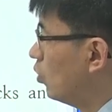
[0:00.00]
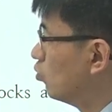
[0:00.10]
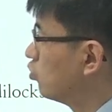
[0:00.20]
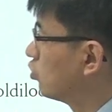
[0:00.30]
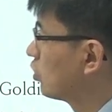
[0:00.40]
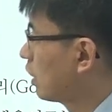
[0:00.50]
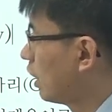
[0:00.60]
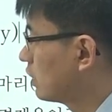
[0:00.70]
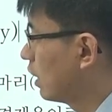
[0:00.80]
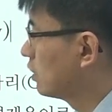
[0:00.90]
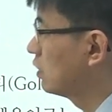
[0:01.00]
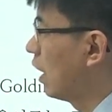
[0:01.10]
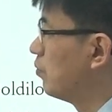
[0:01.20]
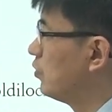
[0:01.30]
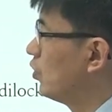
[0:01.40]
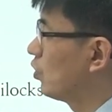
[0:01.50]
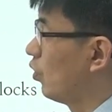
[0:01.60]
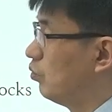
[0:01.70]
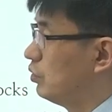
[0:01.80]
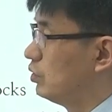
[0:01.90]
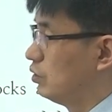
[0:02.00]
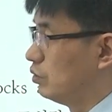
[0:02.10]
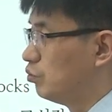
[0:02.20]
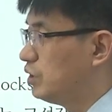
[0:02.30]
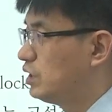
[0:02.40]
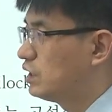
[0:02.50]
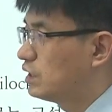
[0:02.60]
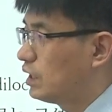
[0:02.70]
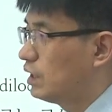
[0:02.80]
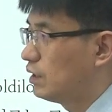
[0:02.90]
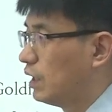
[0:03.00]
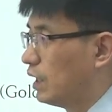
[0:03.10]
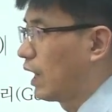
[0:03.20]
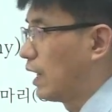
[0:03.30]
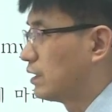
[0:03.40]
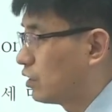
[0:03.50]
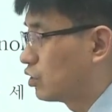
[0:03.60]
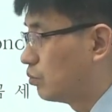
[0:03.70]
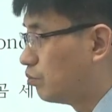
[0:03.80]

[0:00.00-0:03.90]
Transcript: 물가 상승 압력이 없는 미지근한 가장